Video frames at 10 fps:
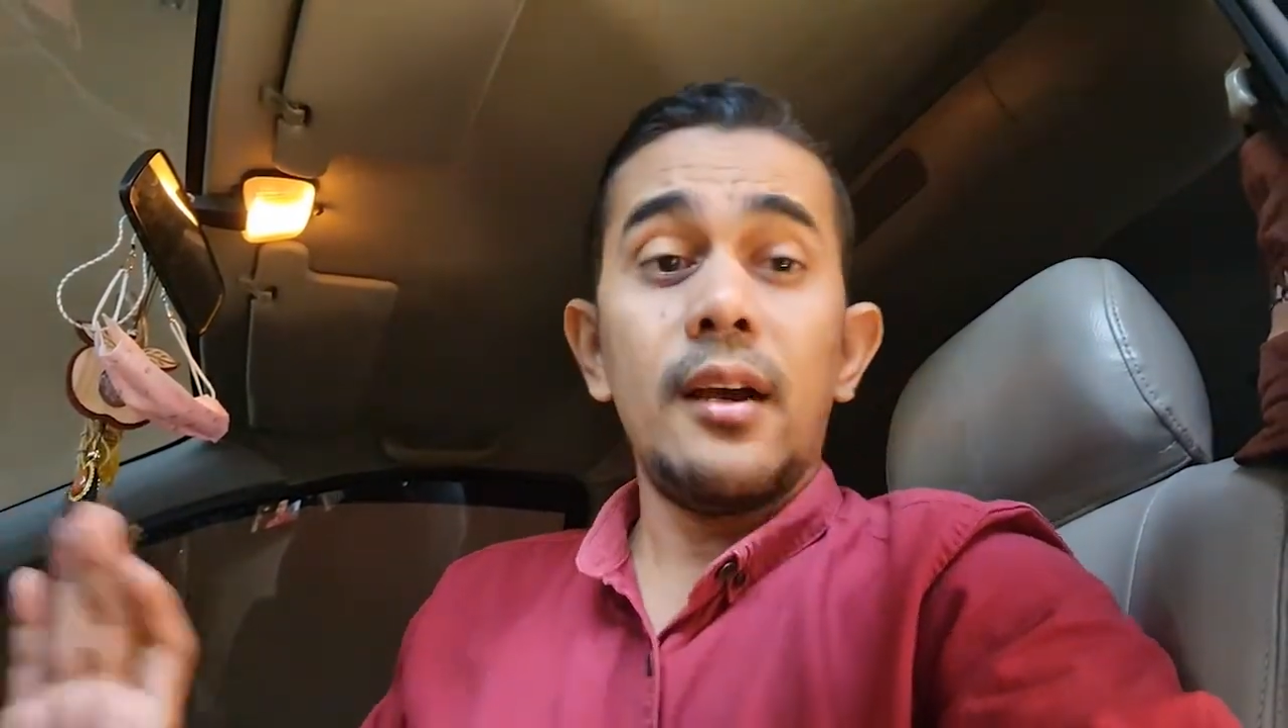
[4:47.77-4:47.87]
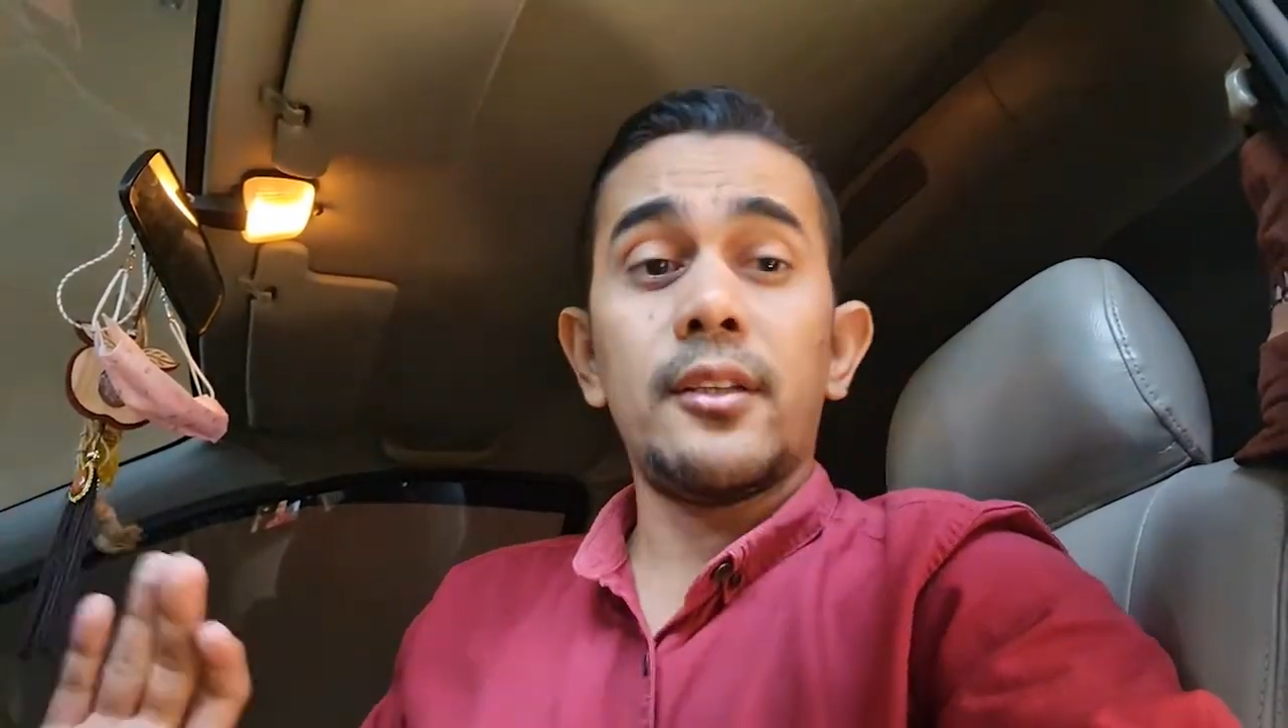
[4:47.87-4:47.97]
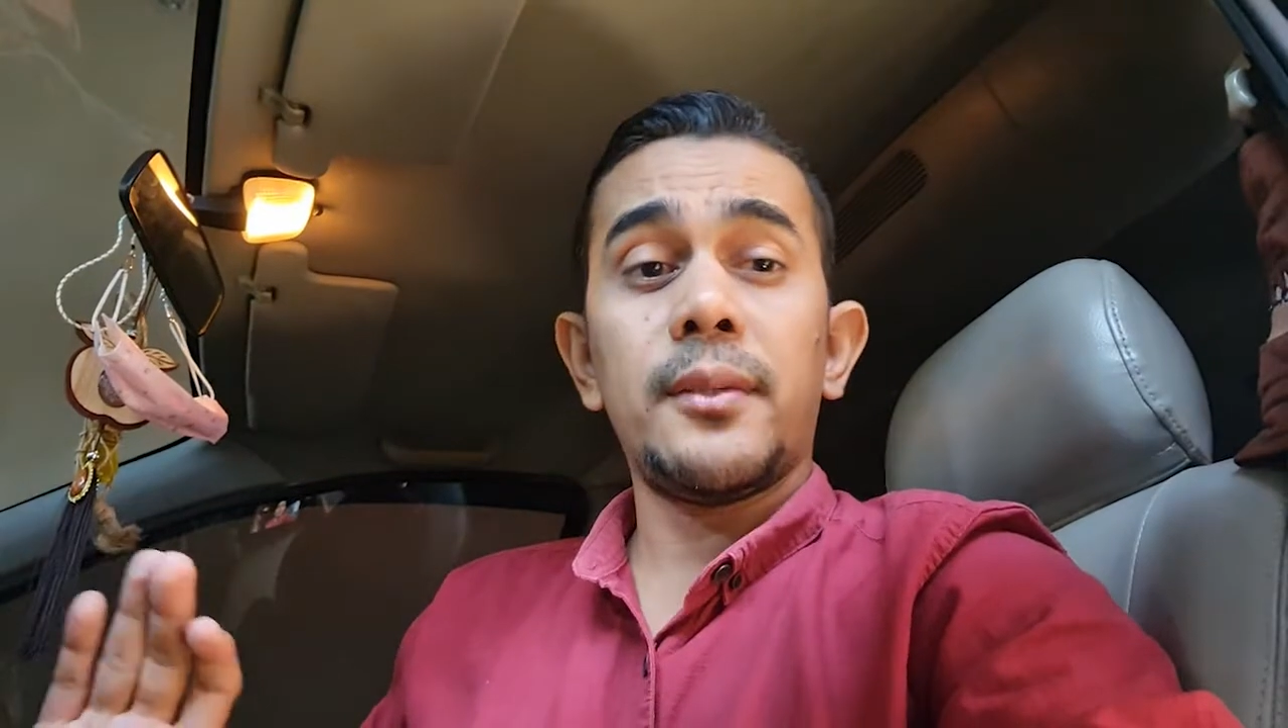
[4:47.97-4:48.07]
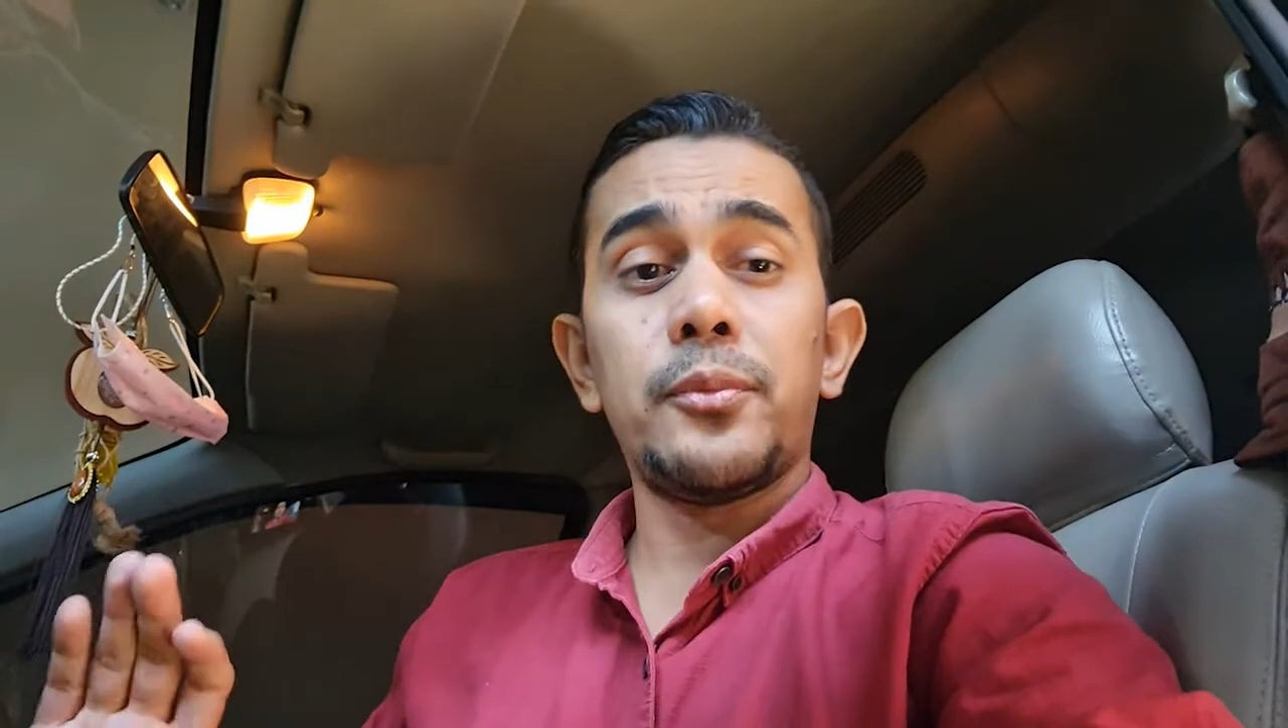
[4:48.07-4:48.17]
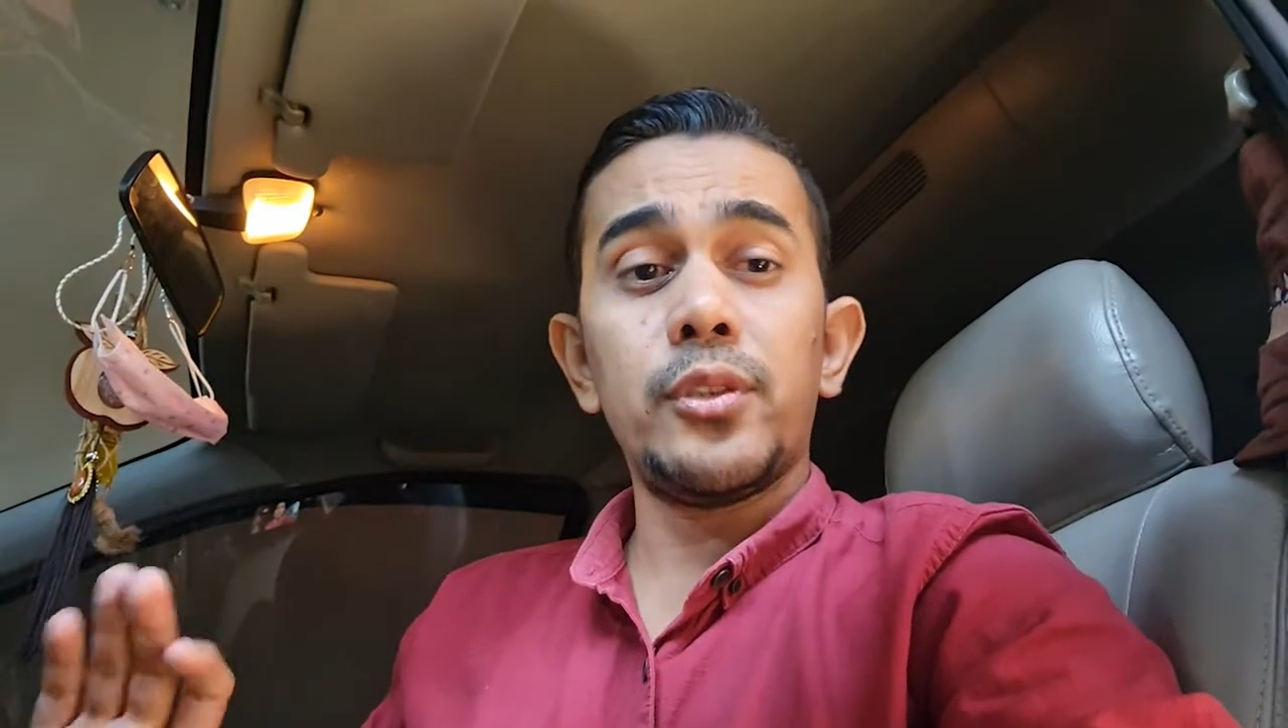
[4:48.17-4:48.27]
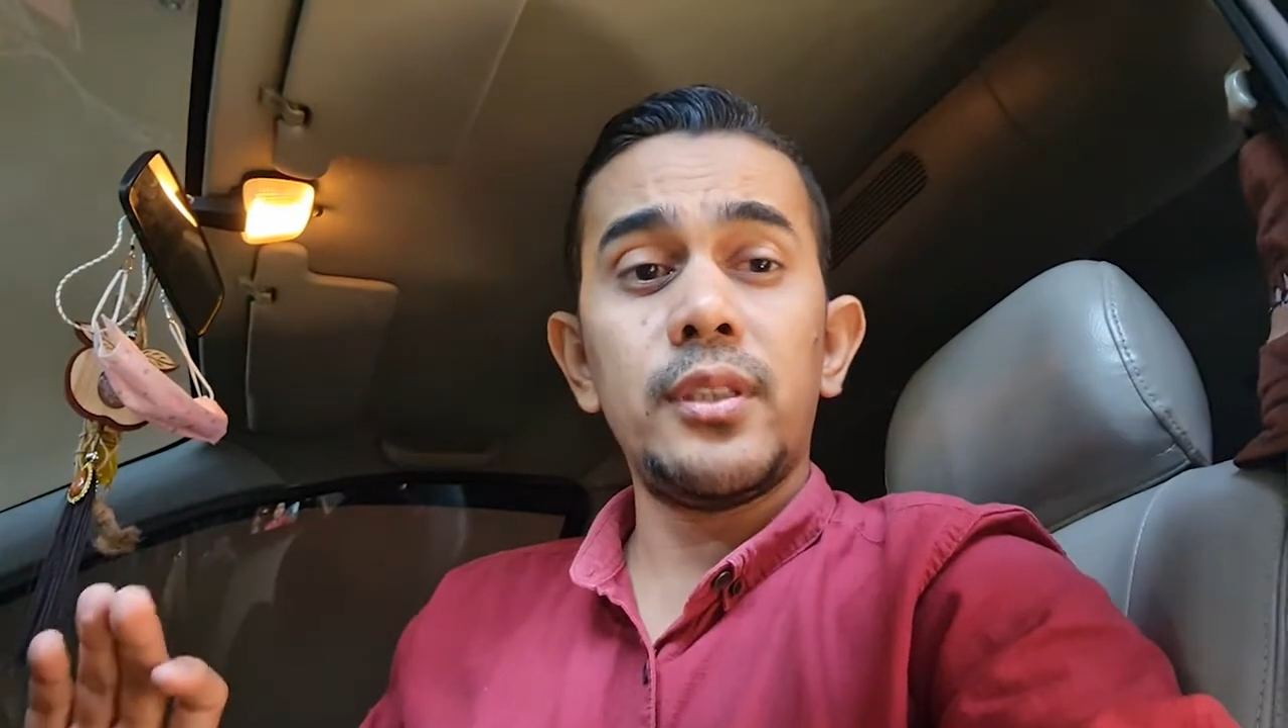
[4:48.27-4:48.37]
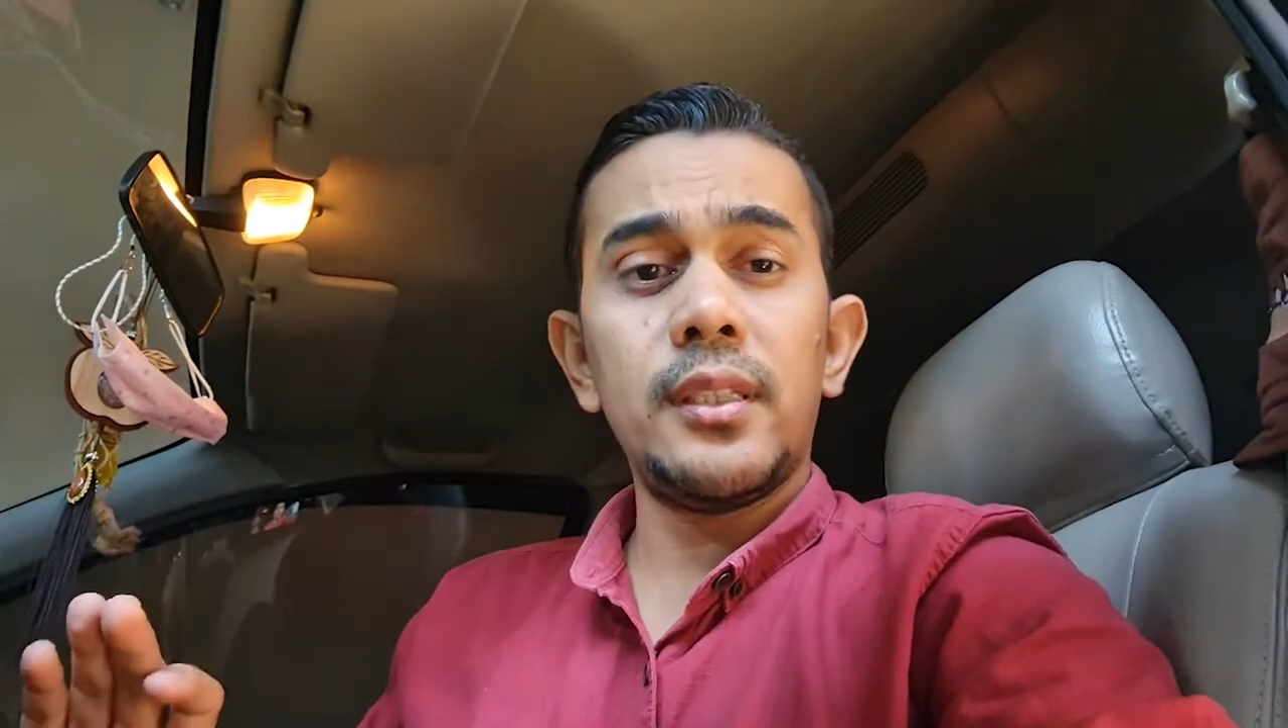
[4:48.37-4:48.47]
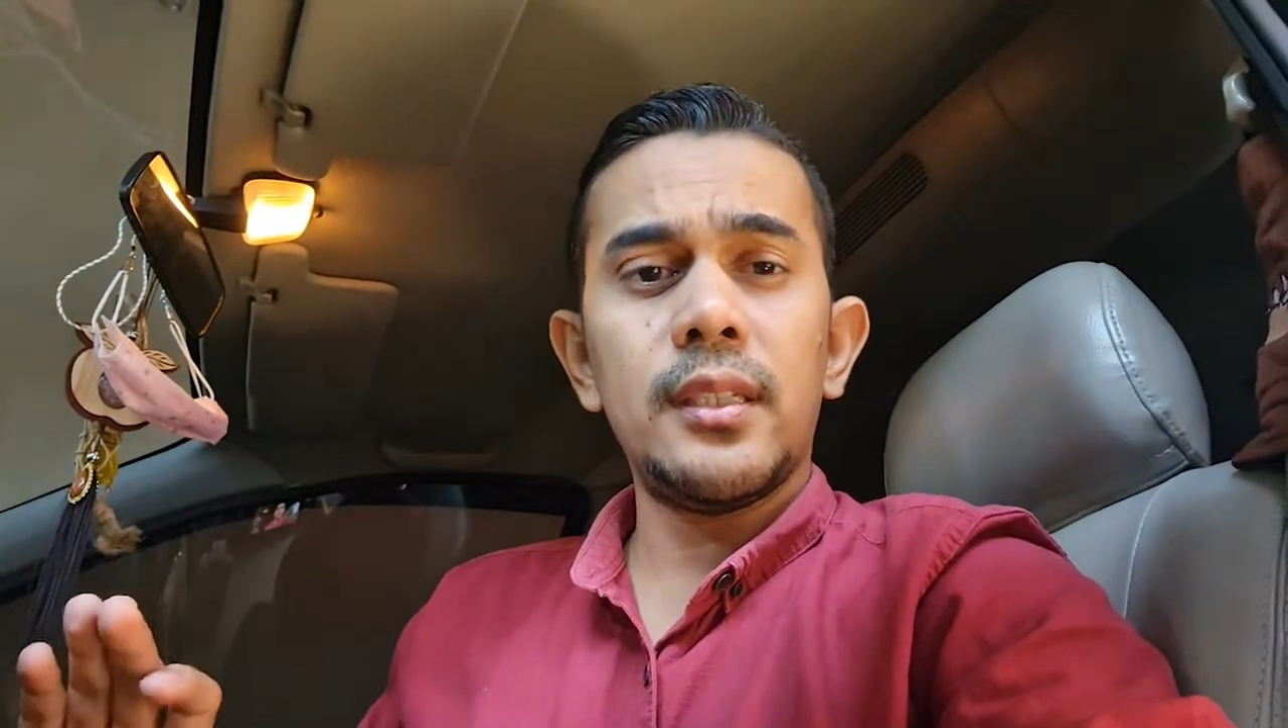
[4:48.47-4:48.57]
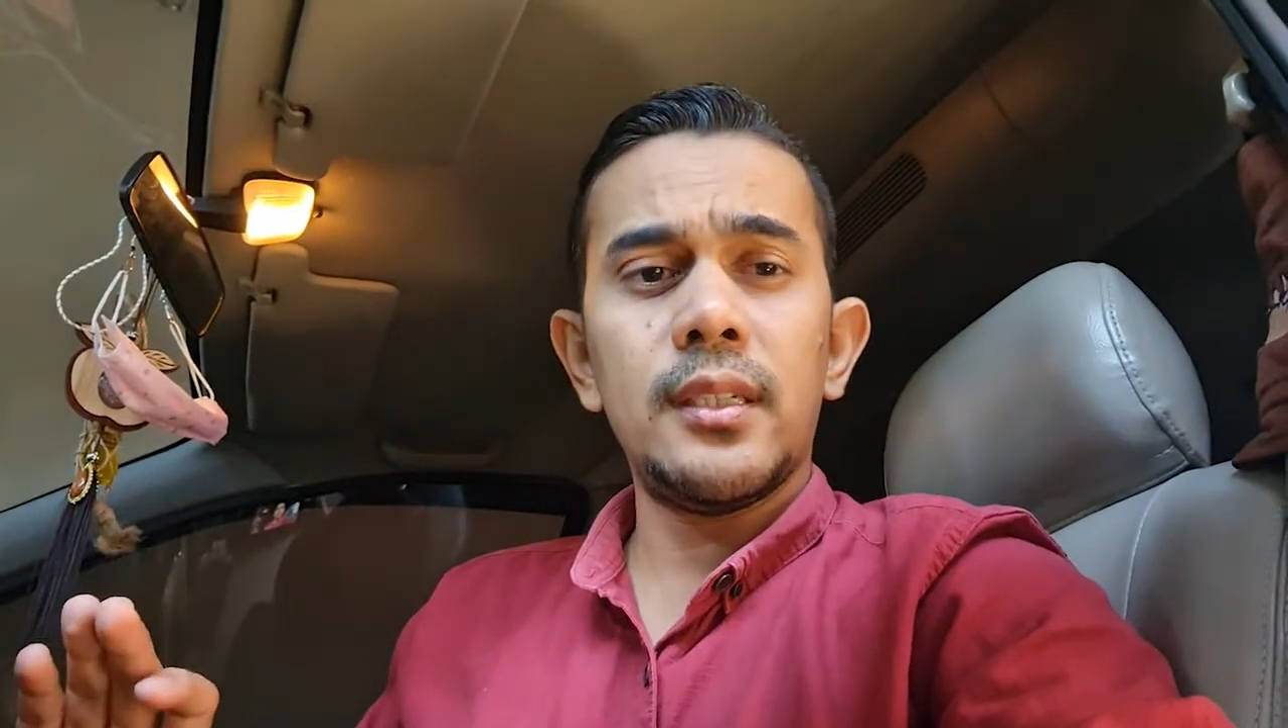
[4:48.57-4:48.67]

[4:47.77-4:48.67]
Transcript: ataupun